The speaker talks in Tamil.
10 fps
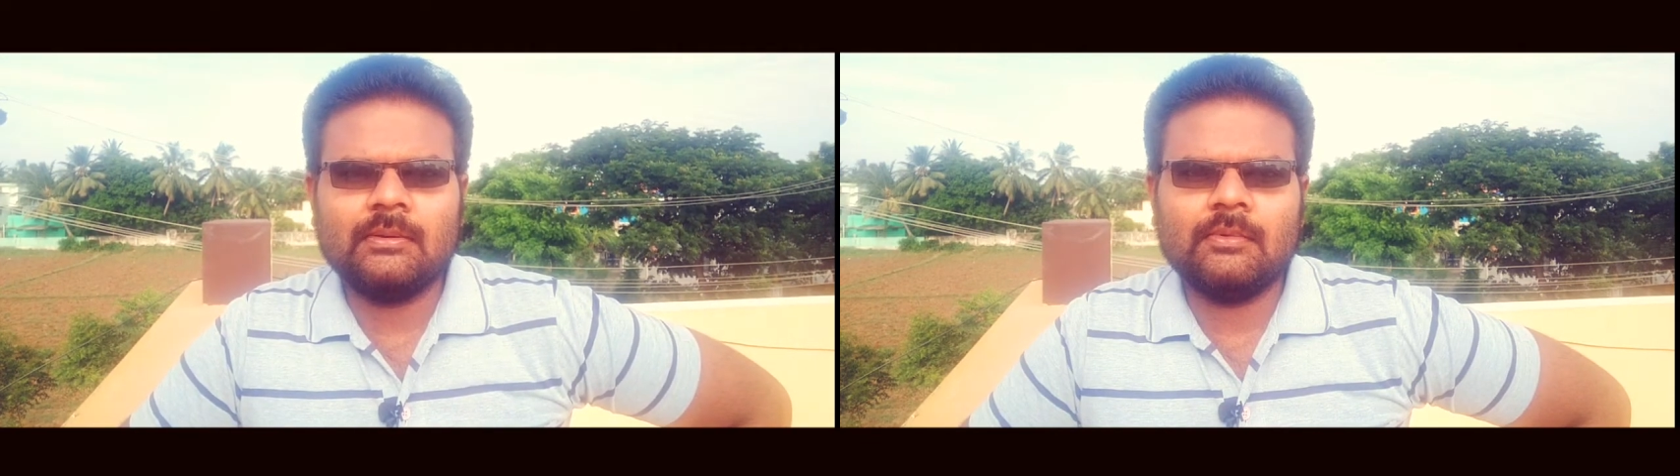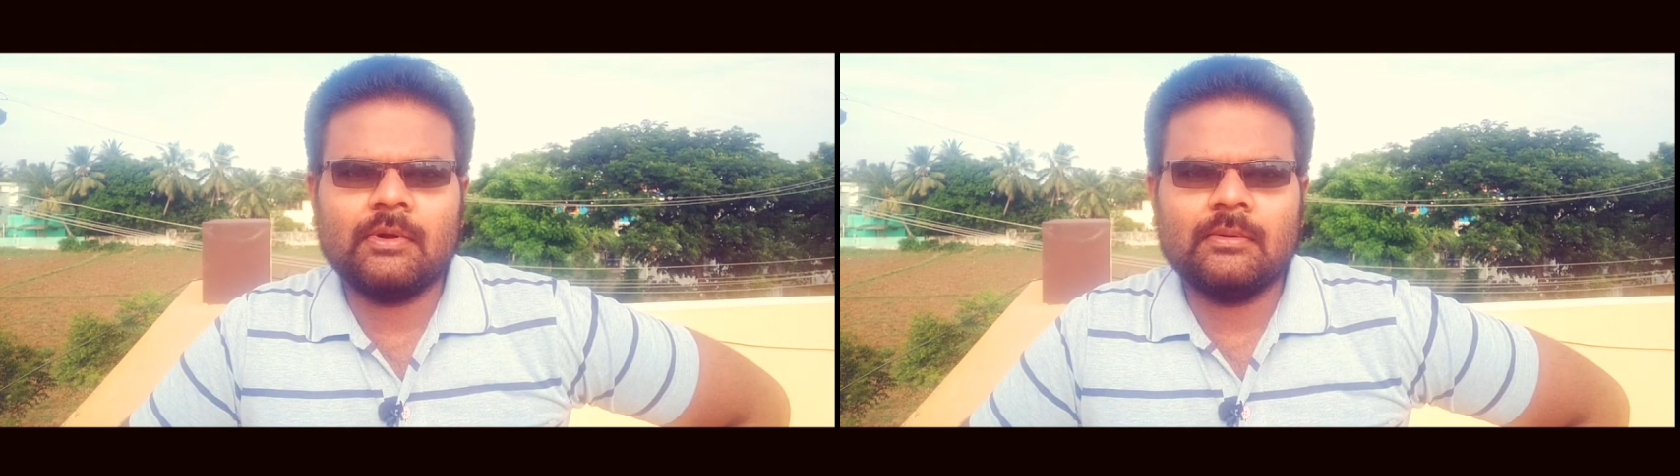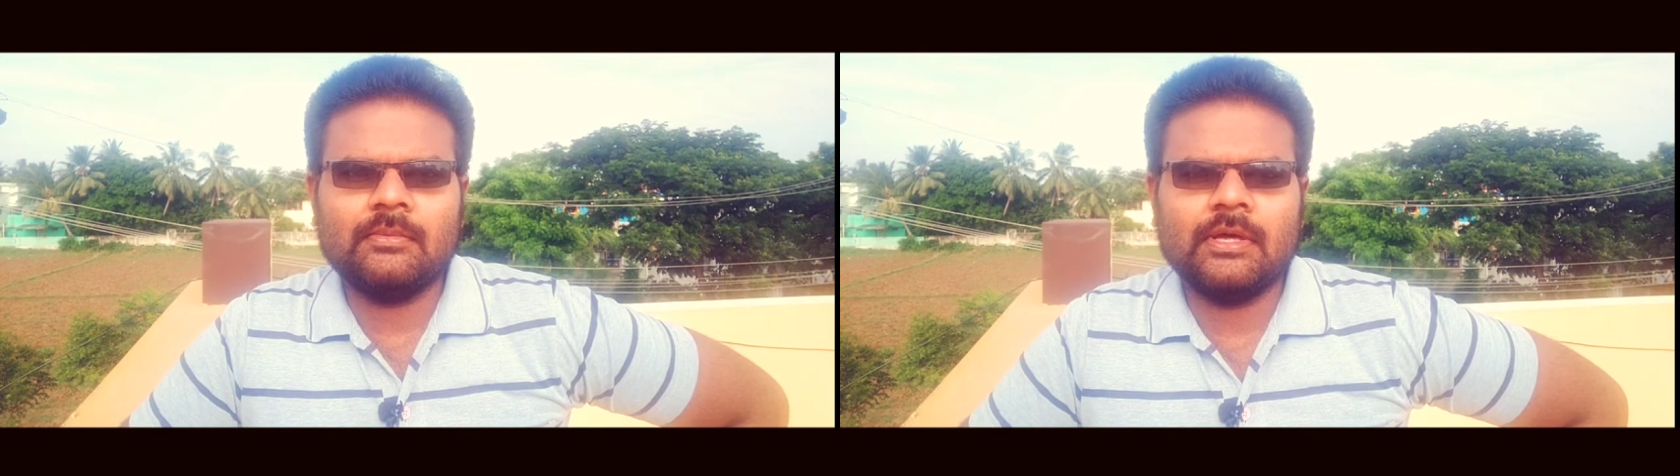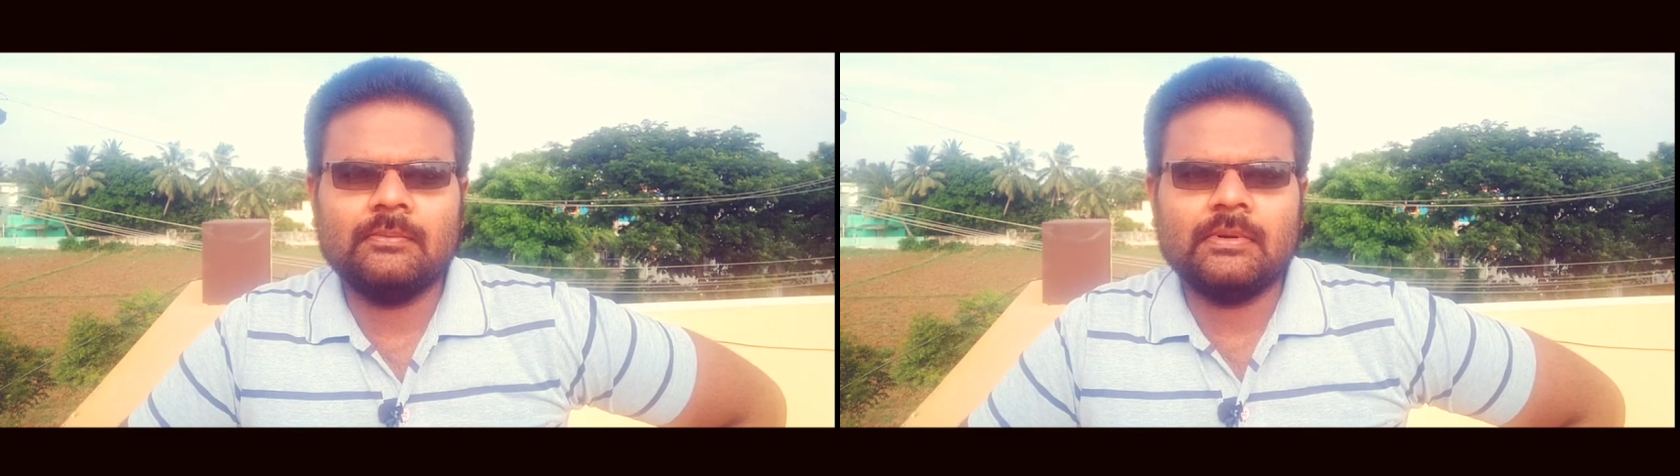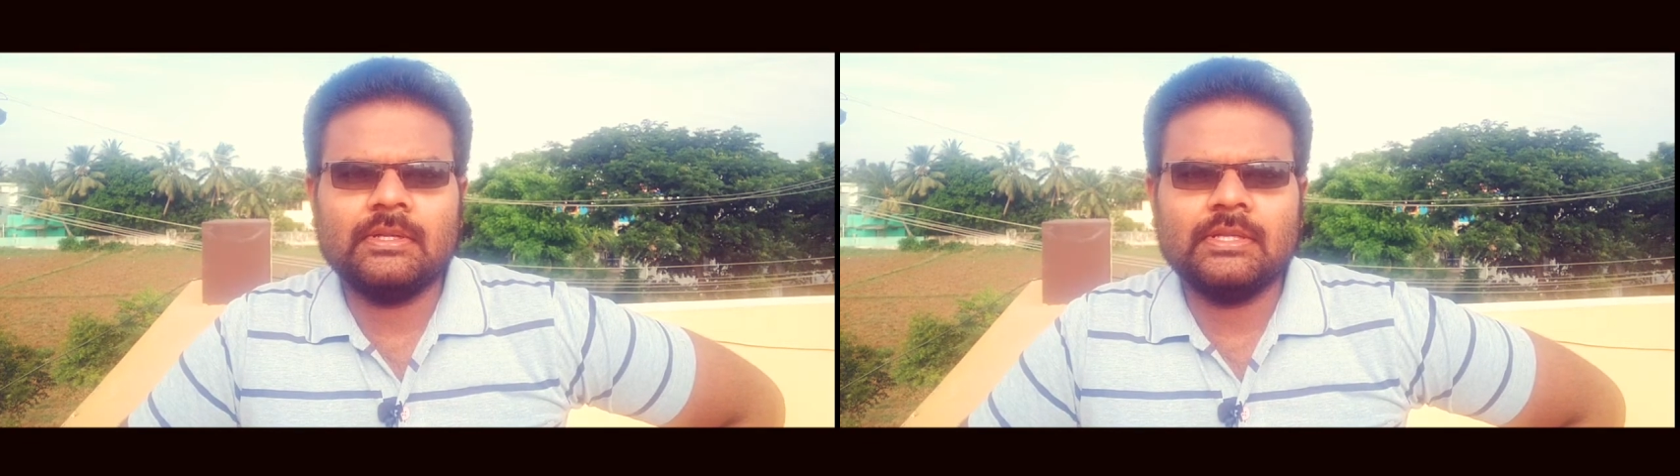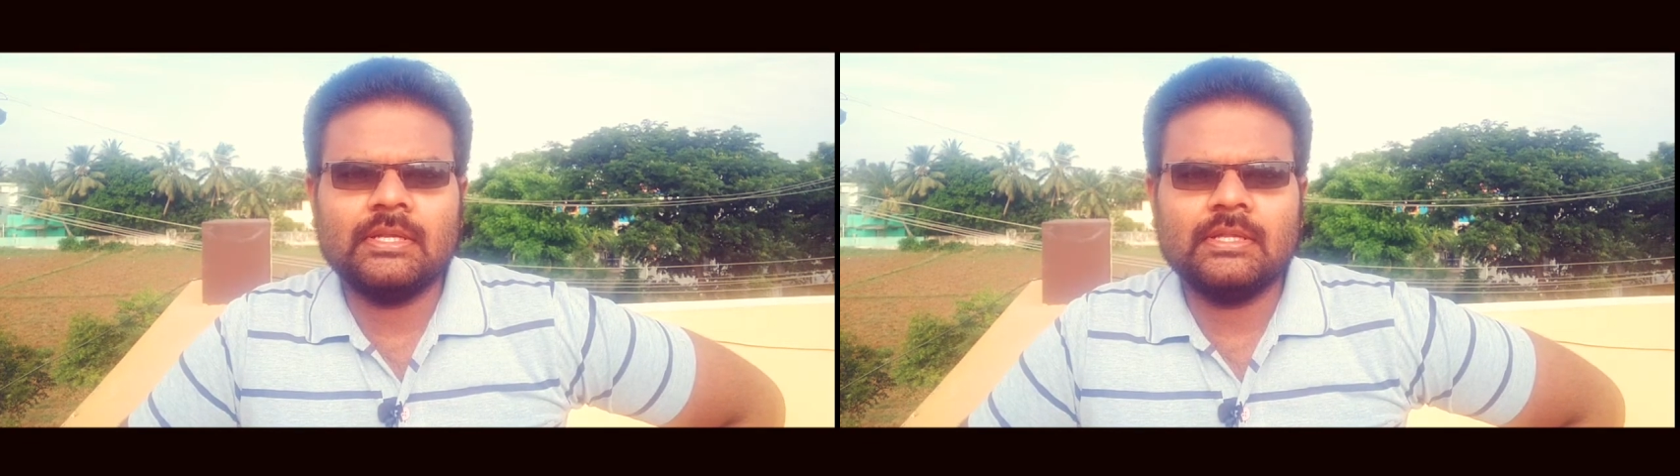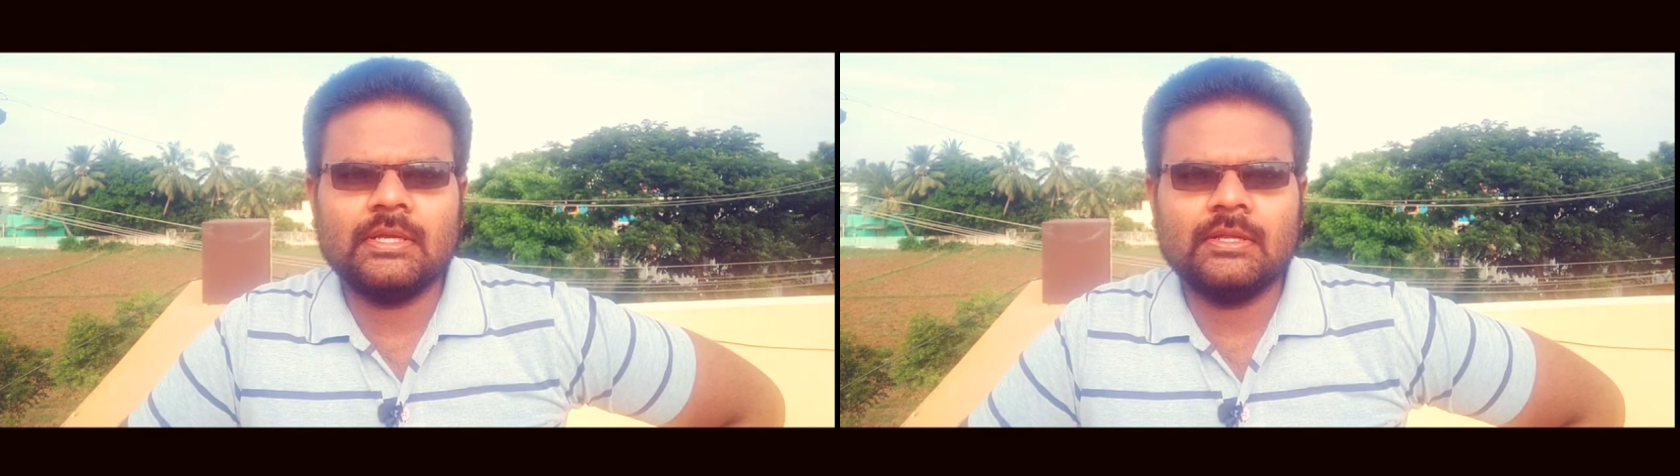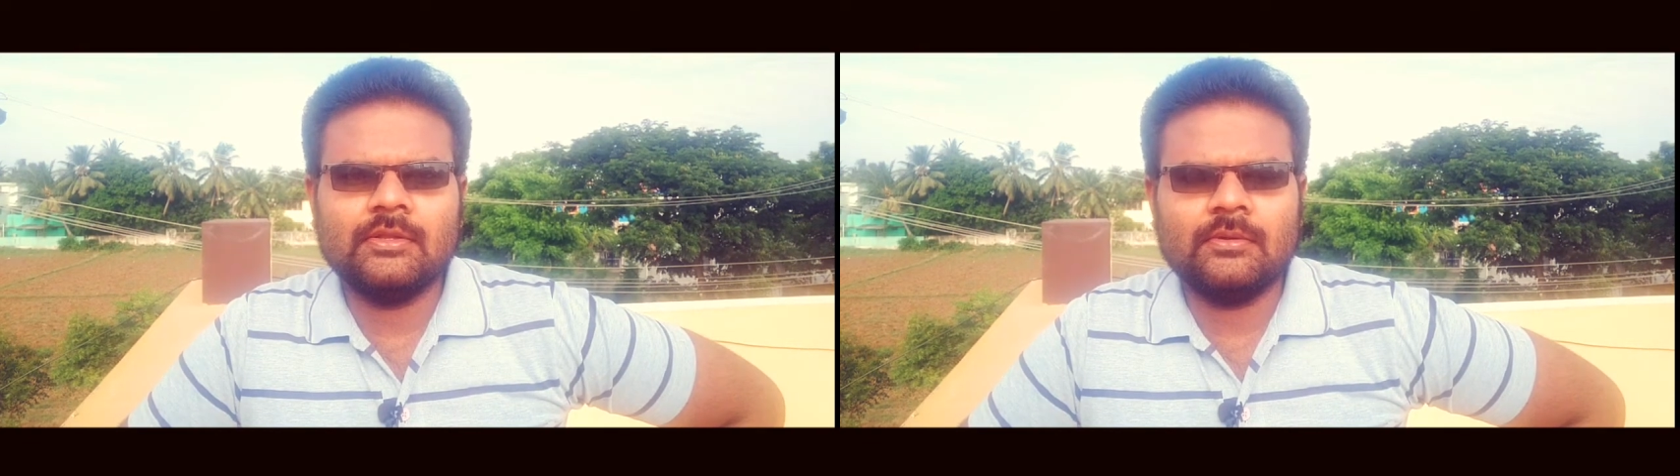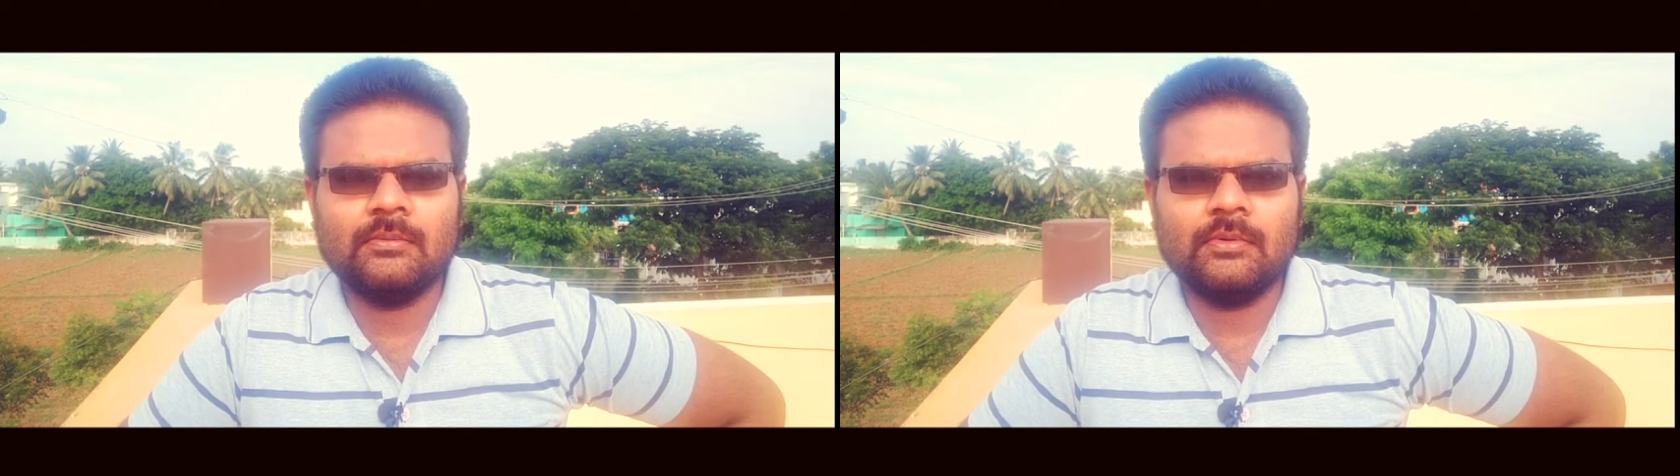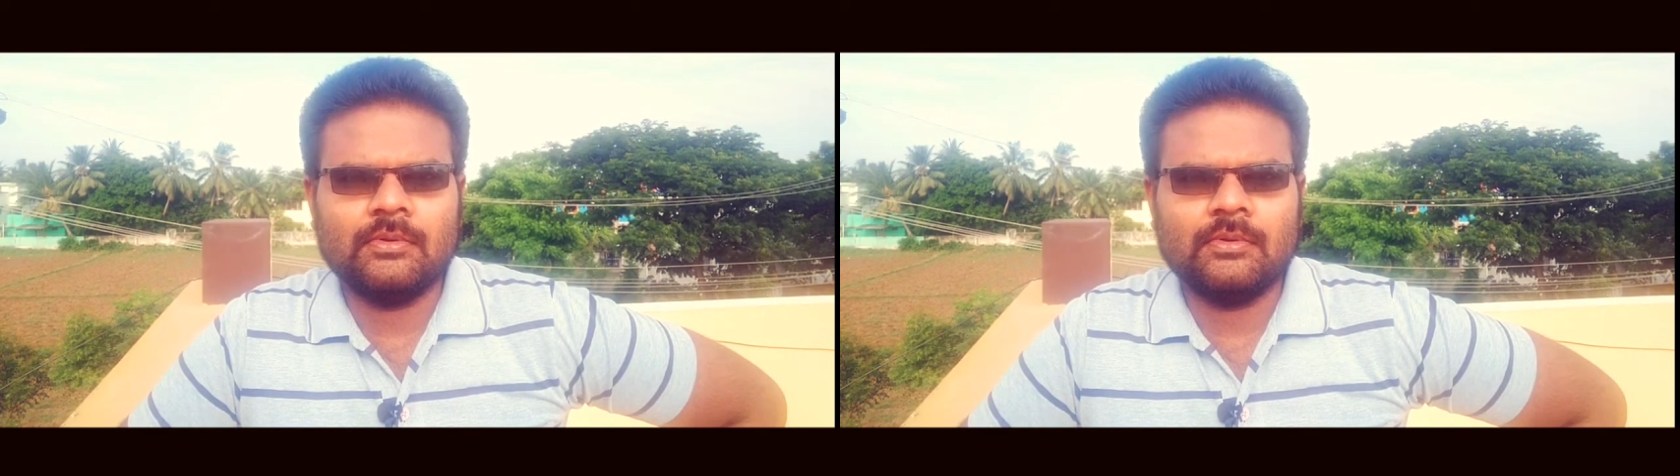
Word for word: நம்ம உடம்பு ஏற்படுத்திக்கிறதுங்கிறது ரொம்ப